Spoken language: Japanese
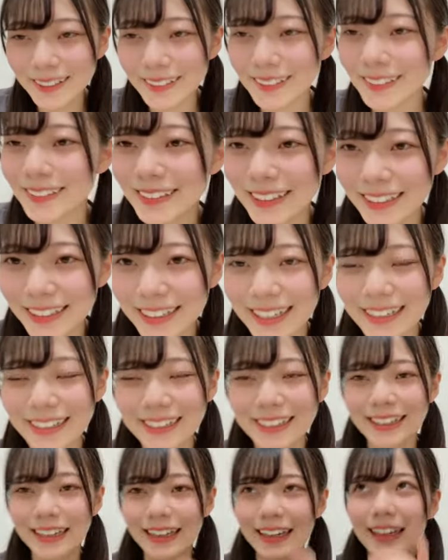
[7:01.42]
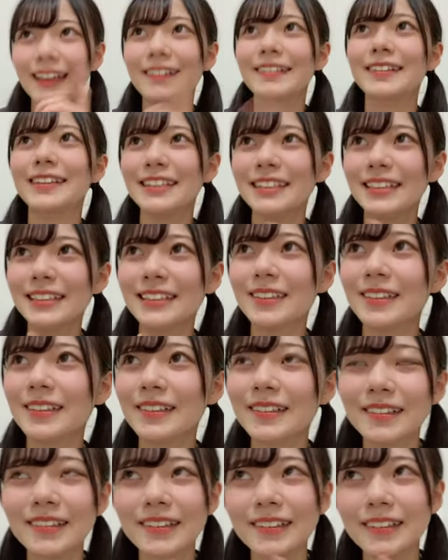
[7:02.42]
のところかな私そ
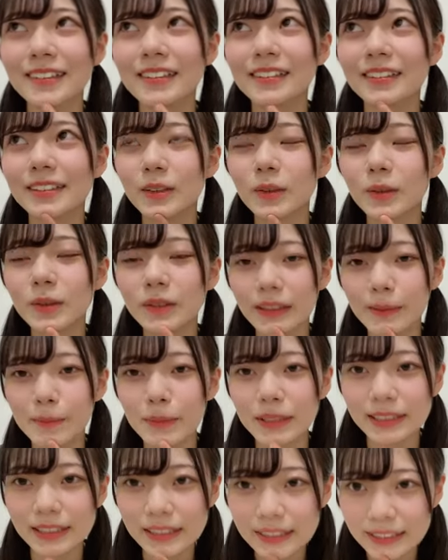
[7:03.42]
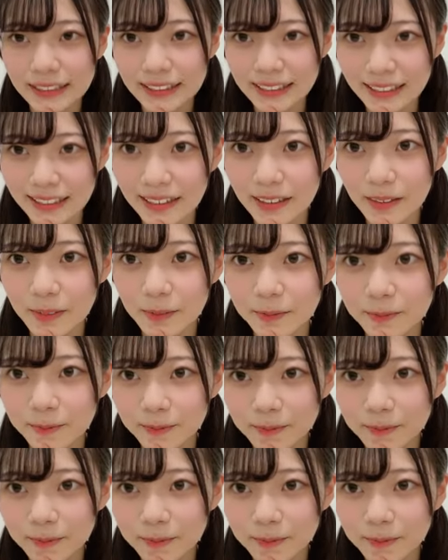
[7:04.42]
こそこねめっちゃ好きで